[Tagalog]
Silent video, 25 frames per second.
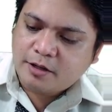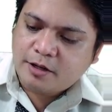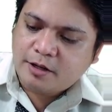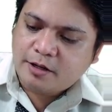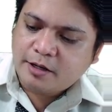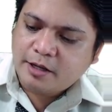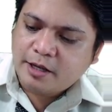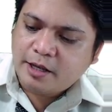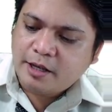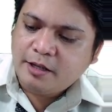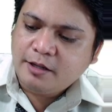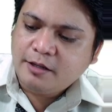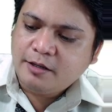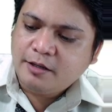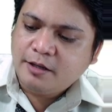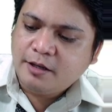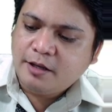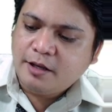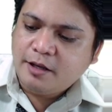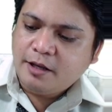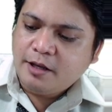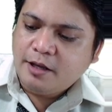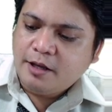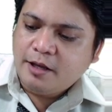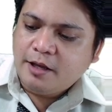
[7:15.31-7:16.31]
Okay?
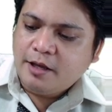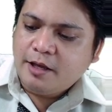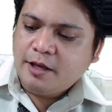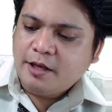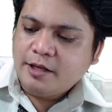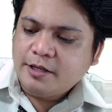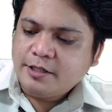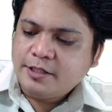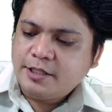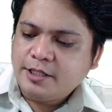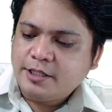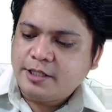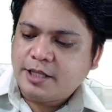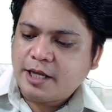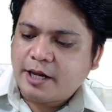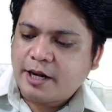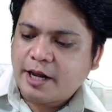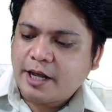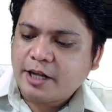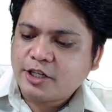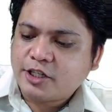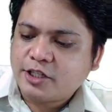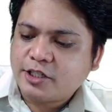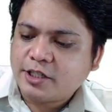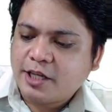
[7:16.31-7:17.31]
Si
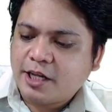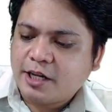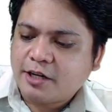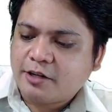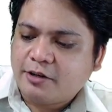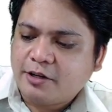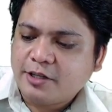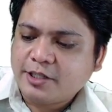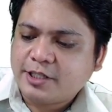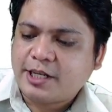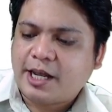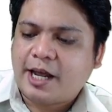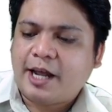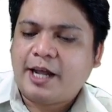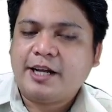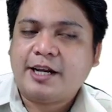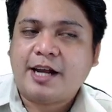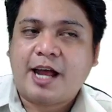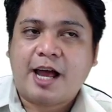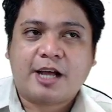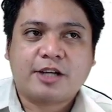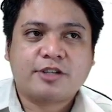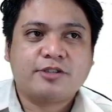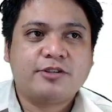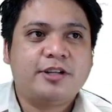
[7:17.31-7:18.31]
directional cosine,
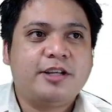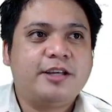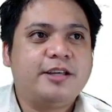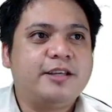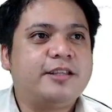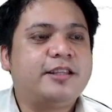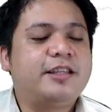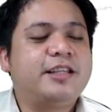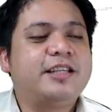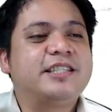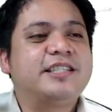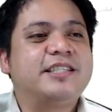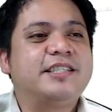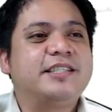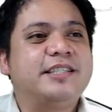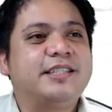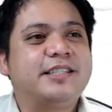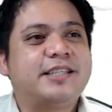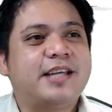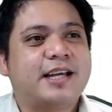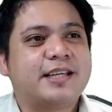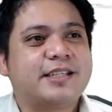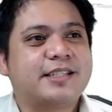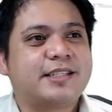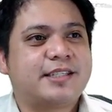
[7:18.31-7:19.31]
actually, it is
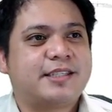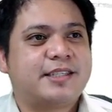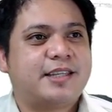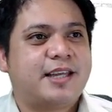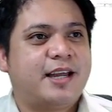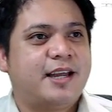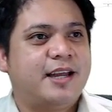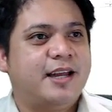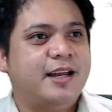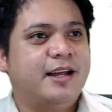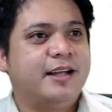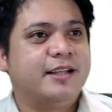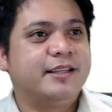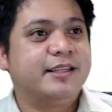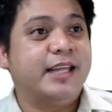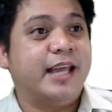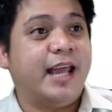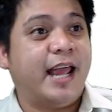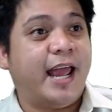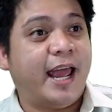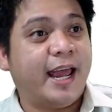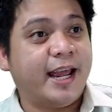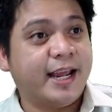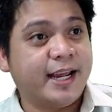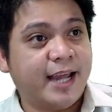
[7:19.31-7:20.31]
just the
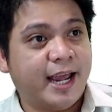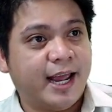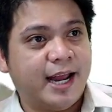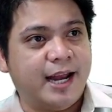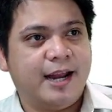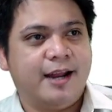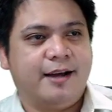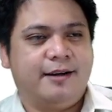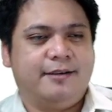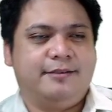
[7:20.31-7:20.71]
angle.